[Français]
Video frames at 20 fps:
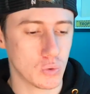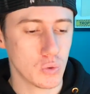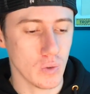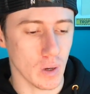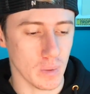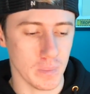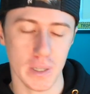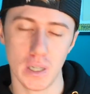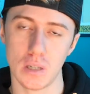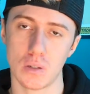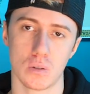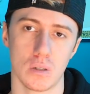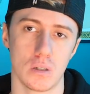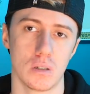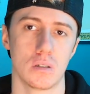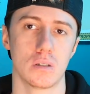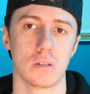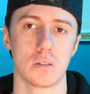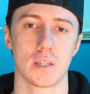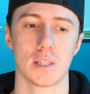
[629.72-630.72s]
Tout va bien
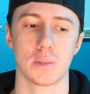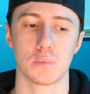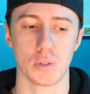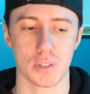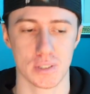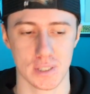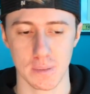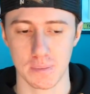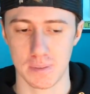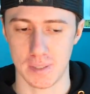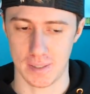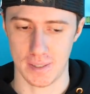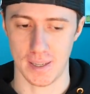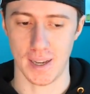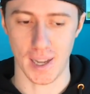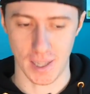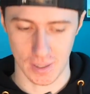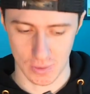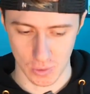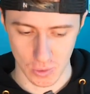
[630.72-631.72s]
quoi. Redbox Trip c'était
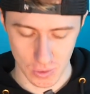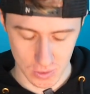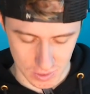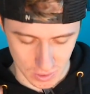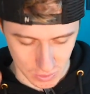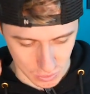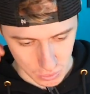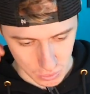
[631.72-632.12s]
intense et